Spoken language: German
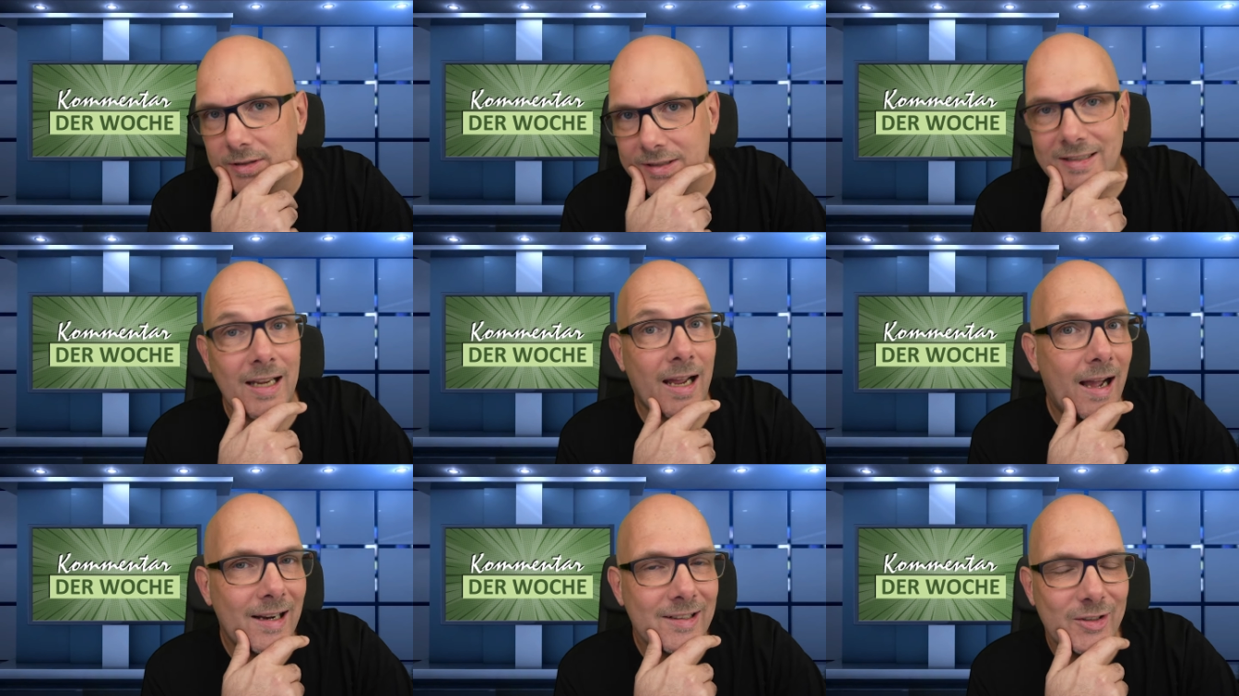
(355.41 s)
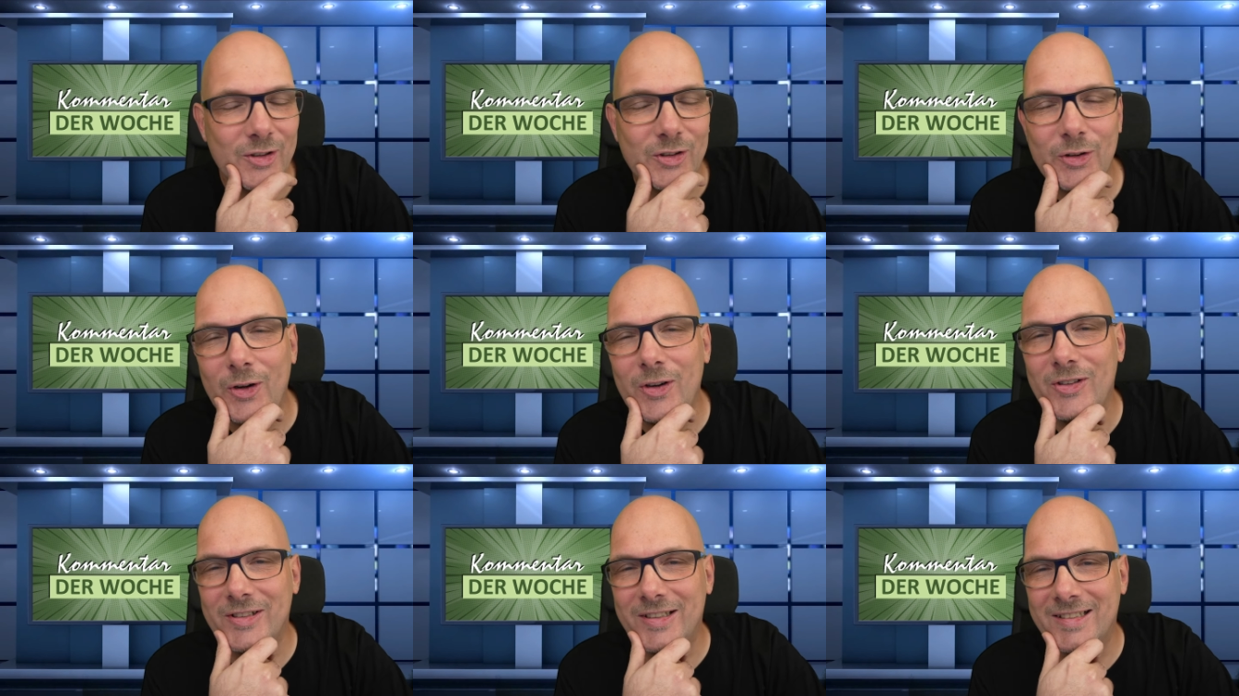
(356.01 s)
die tragenden
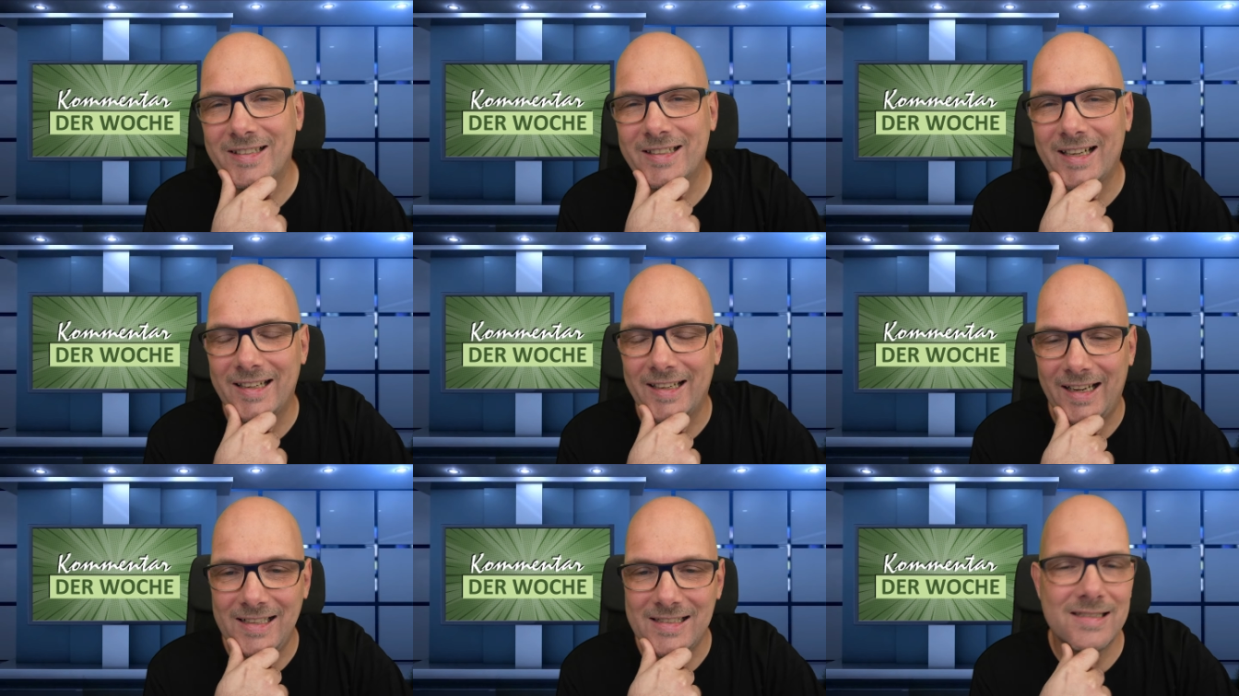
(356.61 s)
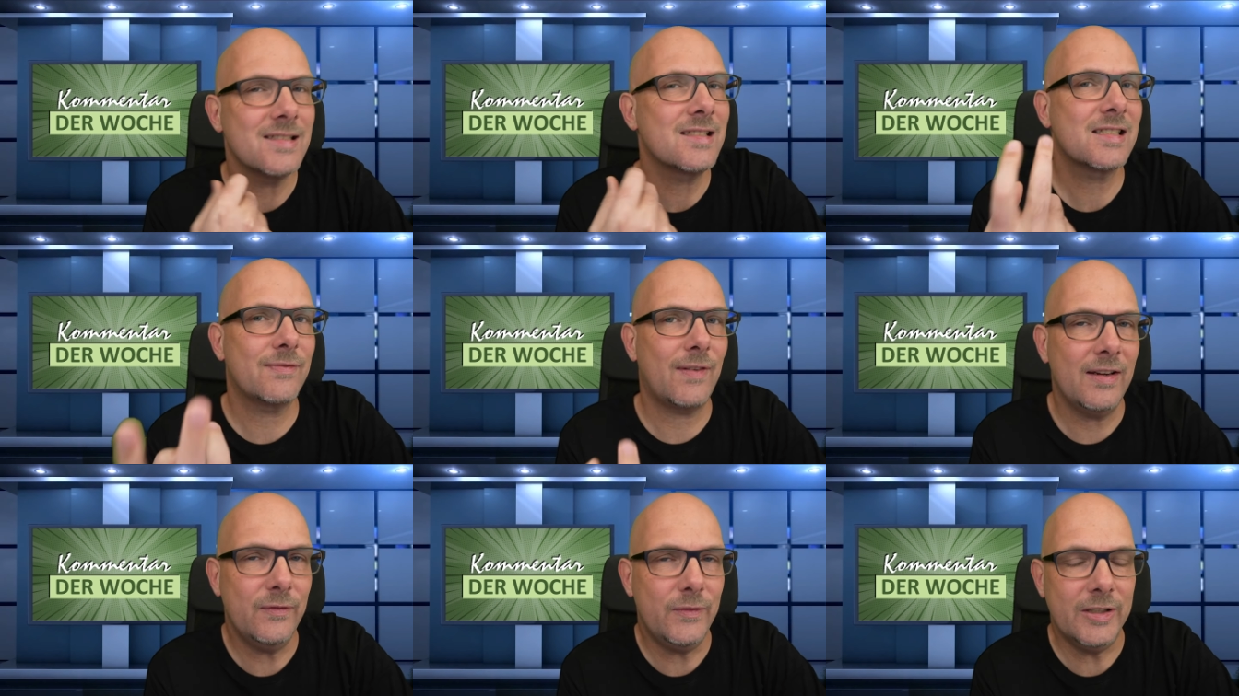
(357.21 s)
Säulen dieses Kanals sind
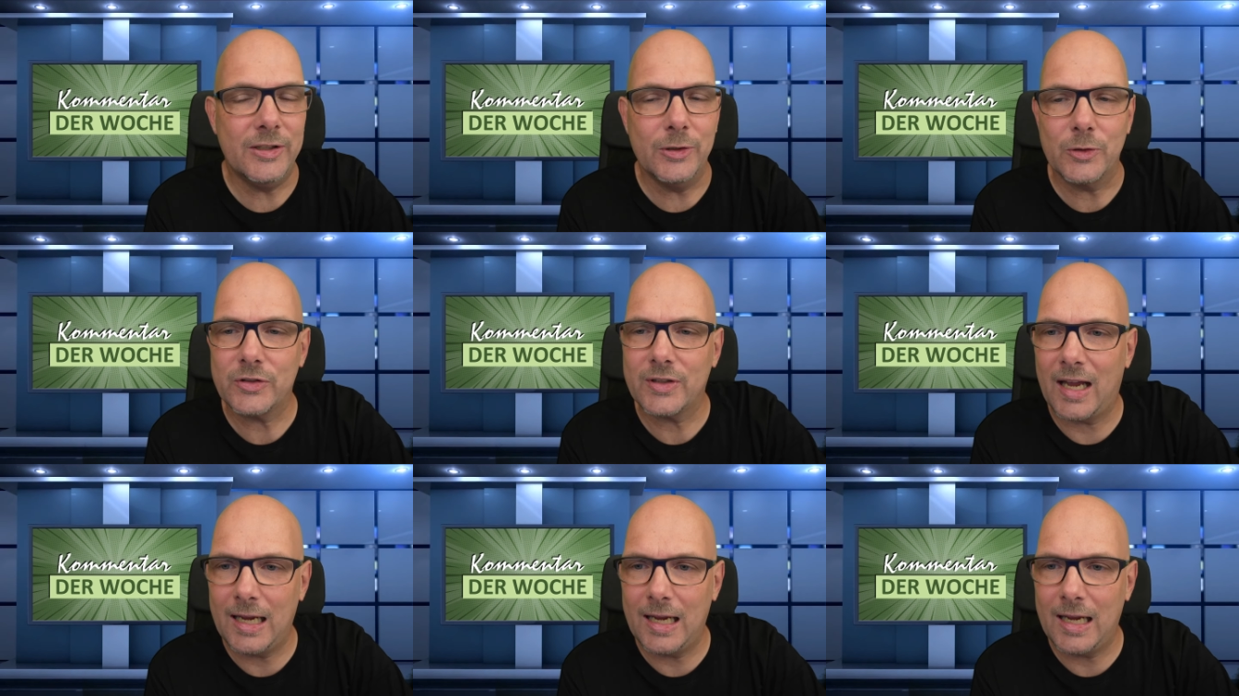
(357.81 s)
zwei Videos.